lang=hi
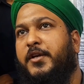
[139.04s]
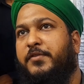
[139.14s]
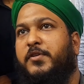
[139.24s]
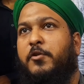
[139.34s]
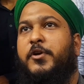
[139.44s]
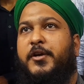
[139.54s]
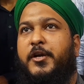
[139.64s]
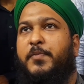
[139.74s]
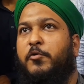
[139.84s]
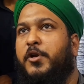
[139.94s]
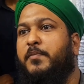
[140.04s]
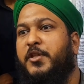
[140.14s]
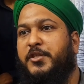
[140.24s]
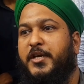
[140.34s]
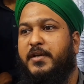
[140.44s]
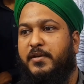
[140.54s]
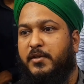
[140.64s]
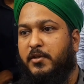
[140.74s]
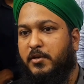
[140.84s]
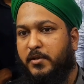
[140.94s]
डिस्काउंटेड रेट पे उन्होंने हमने दिया
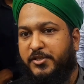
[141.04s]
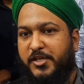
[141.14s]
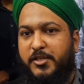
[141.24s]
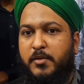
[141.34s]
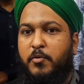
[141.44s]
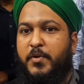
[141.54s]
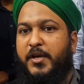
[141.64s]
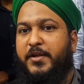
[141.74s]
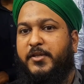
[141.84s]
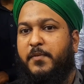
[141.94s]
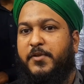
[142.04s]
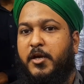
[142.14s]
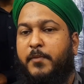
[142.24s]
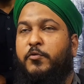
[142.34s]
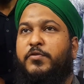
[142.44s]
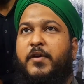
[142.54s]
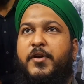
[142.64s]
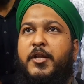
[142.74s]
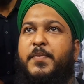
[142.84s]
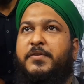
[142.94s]
है जनरल मुमरा के हिसाब से अप टू
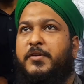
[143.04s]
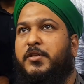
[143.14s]
सेवेंटी परसेंट